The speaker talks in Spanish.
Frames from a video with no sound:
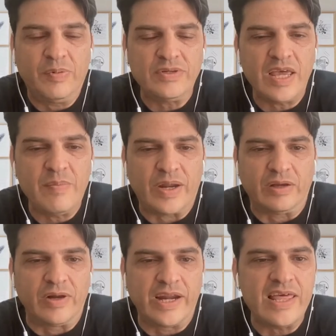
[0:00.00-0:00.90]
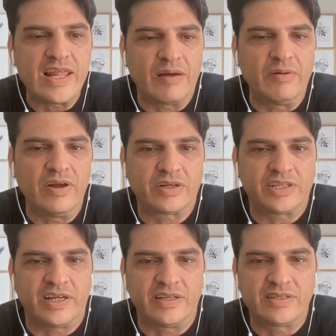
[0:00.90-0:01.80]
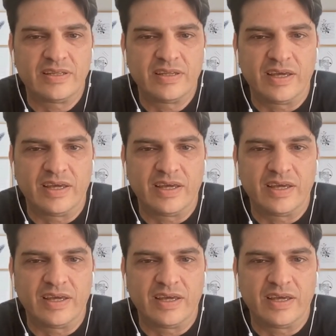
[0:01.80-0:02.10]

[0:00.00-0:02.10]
después hay particularidades de las blockchains.